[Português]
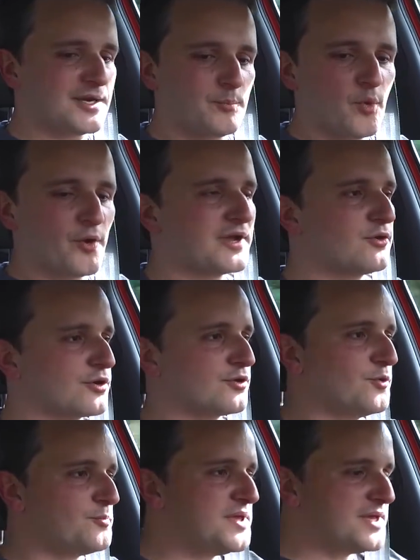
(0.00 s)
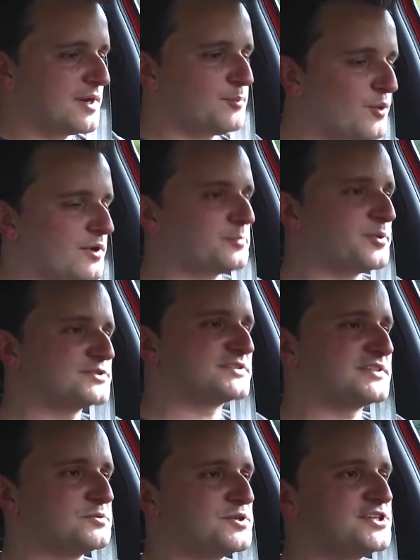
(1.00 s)
a boa ergonomia, a boa
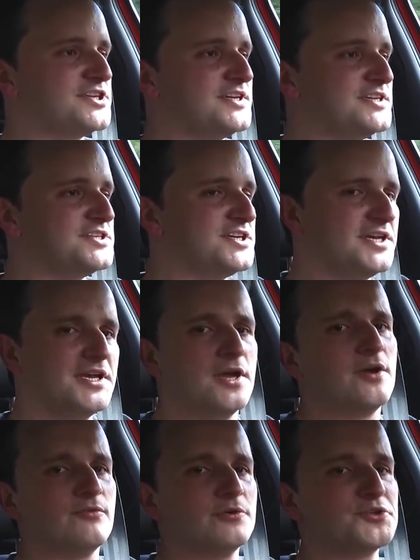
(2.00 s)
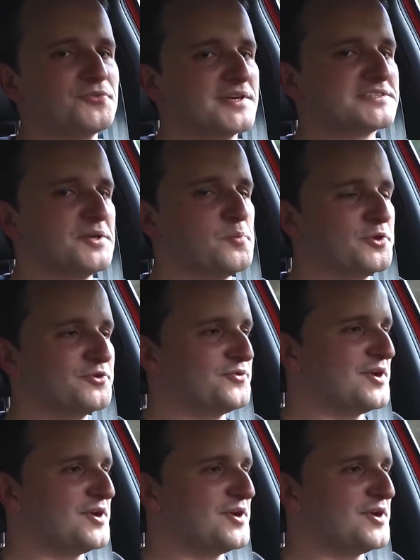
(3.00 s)
posição de dirigir vão te fazer muito